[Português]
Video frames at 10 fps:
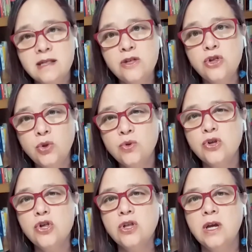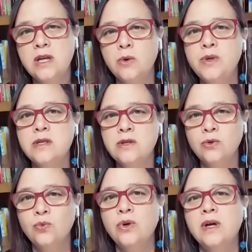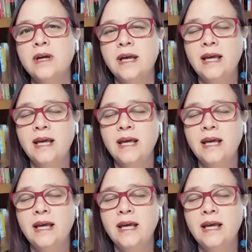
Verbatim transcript: Nesse sentido, a gente teria um ensino